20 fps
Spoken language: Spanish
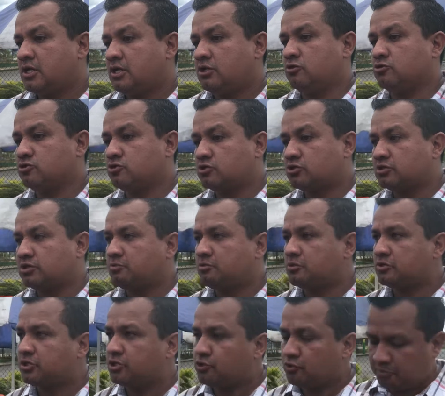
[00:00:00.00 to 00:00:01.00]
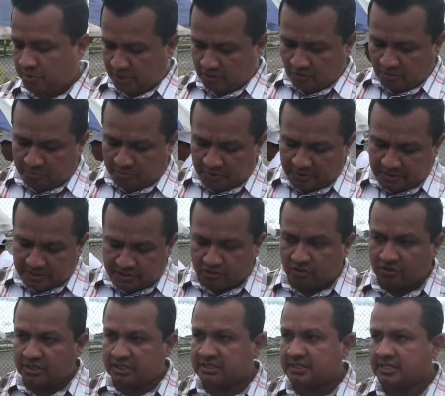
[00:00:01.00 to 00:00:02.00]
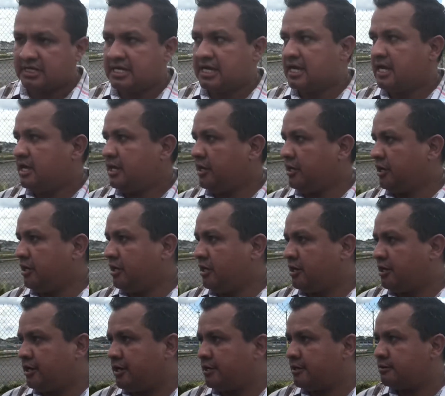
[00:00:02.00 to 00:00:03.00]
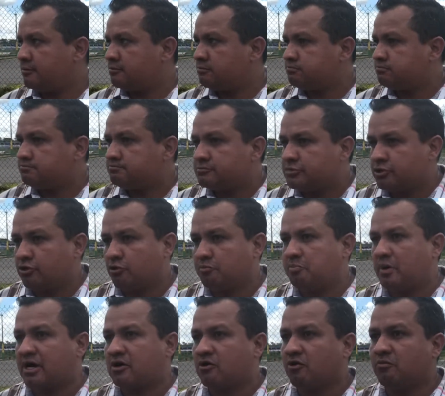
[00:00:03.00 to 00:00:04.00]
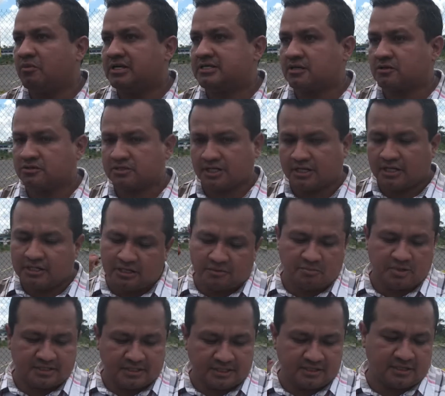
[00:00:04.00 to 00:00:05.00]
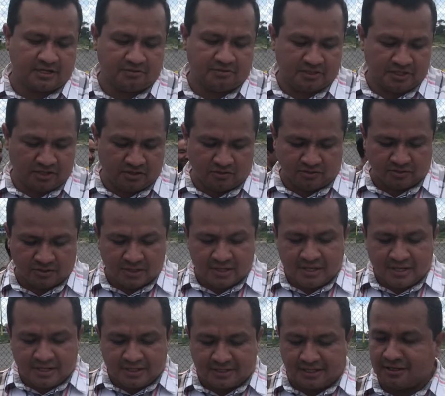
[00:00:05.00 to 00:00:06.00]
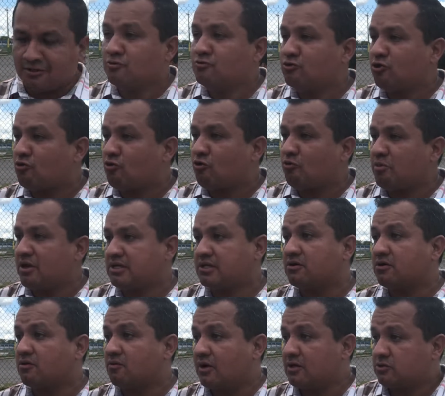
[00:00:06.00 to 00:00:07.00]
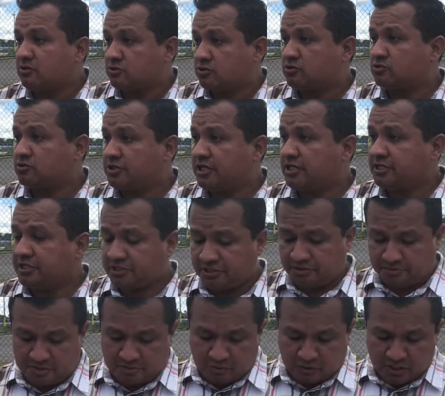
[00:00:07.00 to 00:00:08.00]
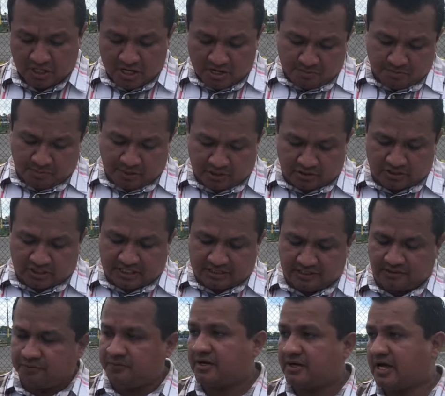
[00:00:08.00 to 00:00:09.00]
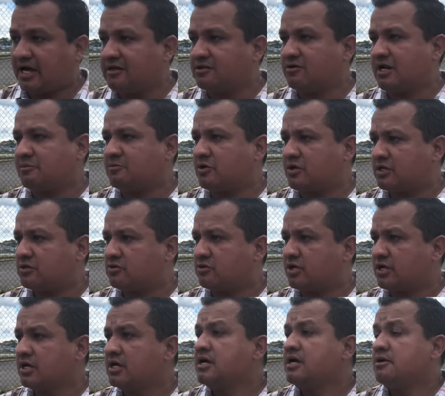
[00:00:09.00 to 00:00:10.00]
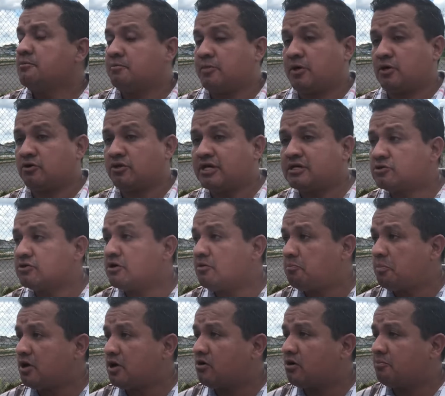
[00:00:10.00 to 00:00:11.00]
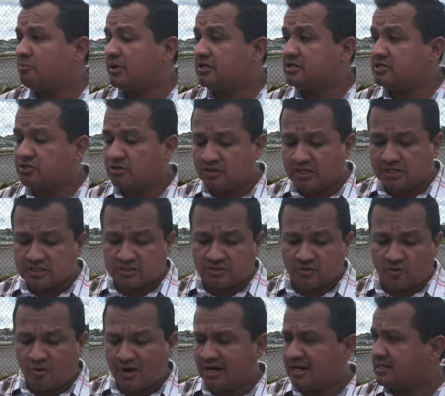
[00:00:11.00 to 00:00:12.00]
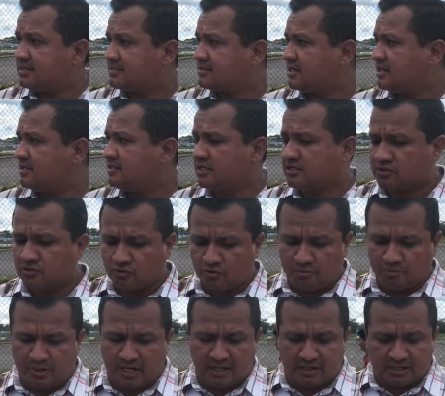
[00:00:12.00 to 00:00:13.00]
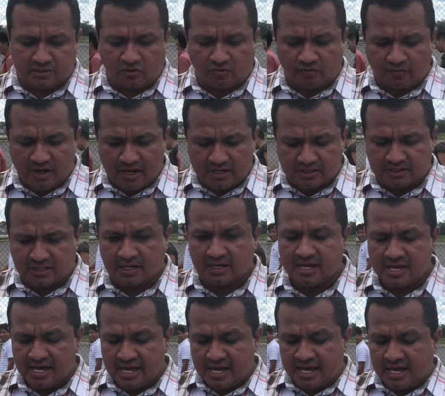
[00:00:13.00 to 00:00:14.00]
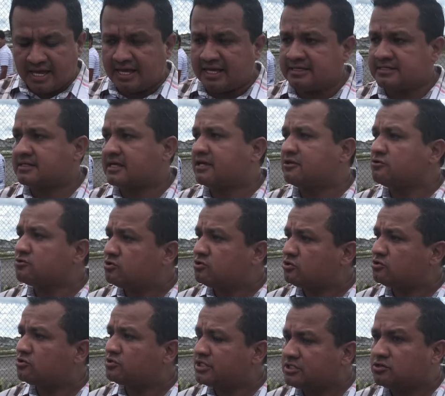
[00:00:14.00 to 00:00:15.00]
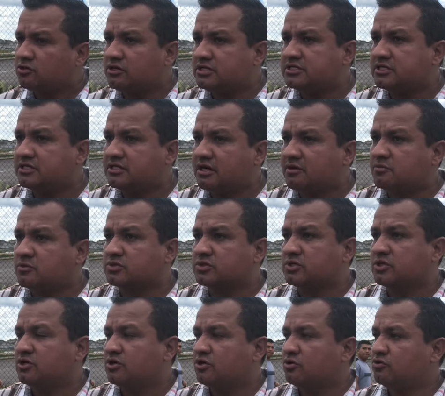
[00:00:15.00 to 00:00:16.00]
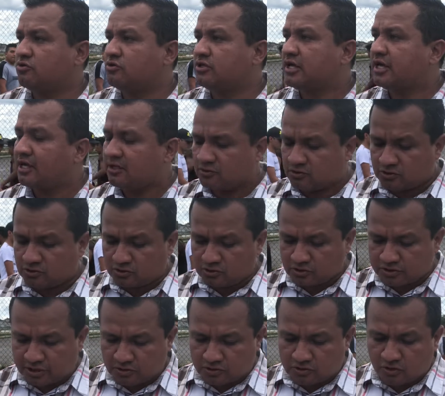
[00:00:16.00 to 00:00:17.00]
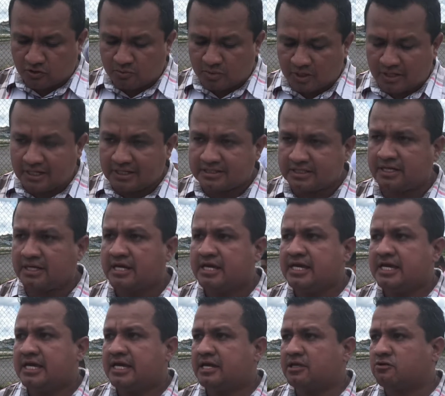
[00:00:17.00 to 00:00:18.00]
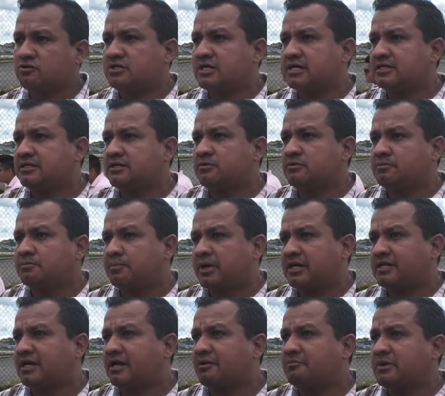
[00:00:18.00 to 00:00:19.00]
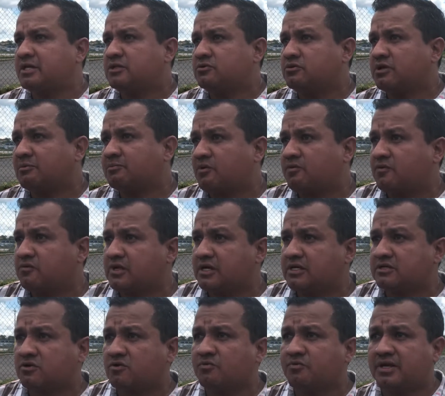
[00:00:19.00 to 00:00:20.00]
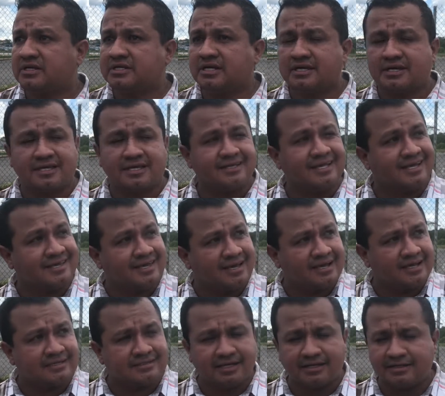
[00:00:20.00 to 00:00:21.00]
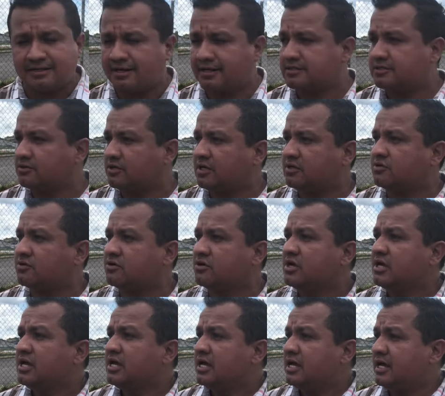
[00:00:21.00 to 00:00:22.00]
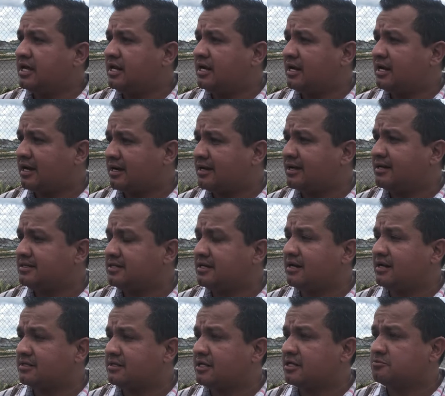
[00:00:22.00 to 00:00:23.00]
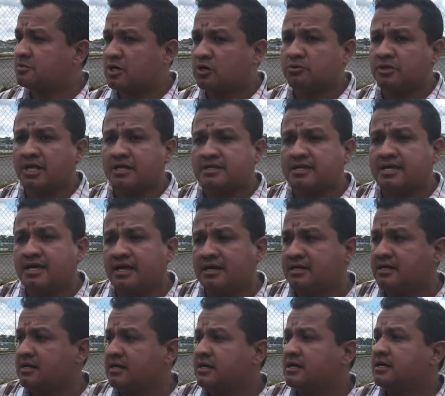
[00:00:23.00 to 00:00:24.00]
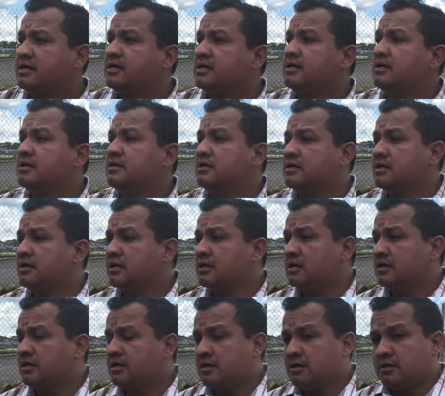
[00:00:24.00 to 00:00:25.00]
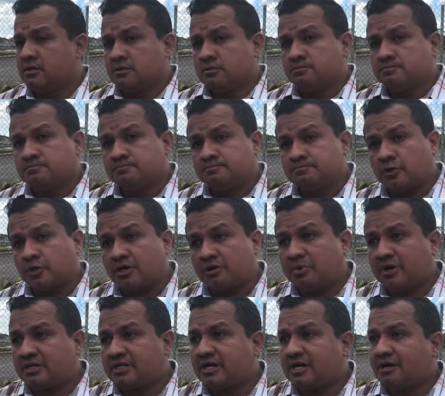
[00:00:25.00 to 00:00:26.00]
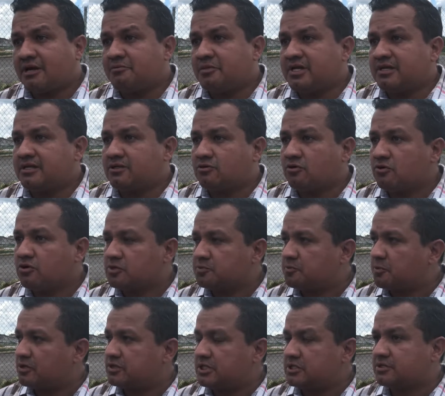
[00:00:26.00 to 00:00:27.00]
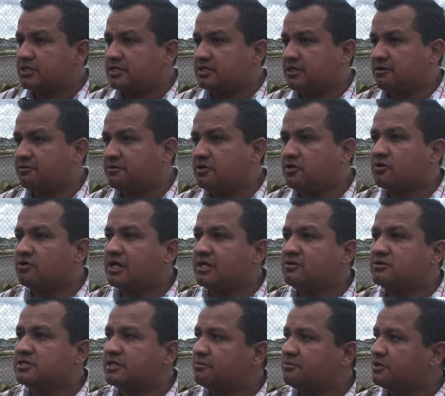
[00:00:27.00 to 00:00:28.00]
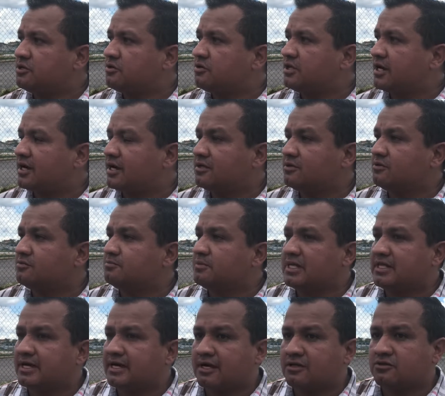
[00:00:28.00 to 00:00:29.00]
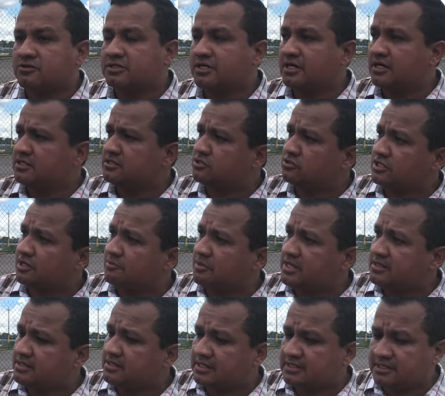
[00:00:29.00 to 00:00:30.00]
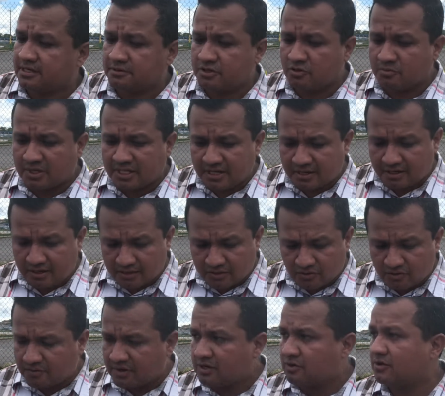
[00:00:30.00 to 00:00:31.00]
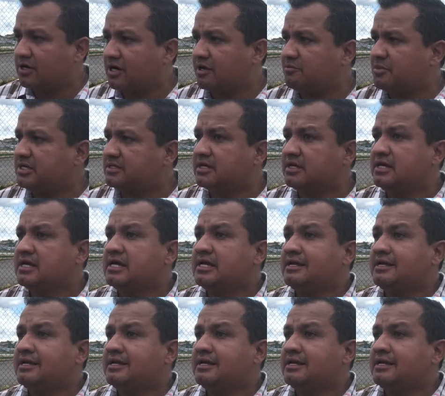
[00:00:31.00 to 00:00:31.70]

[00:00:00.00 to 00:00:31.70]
Nosotros hemos hecho un pliego de peticiones. El señor Paco Mesa, concejal de Pastaza, ha venido teniendo un documento en el cual nosotros ya recibimos, pero ratificando la moratoria. Pero dentro del pliego de peticiones, ¿cuál es la incertidumbre la desconfianza? Es que nosotros sí solicitamos donde que a nosotros sí nos convalece y nos nace prácticamente una profunda desconfianza de quién está direccionando eh, la gerencia de la transmancomunidad. ¿En qué medida les da la desconfianza? ¿Por qué? Porque prácticamente todos los procesos que se han venido dando se han venido manejando silenciosamente, se han venido manejando debajo de la mesa.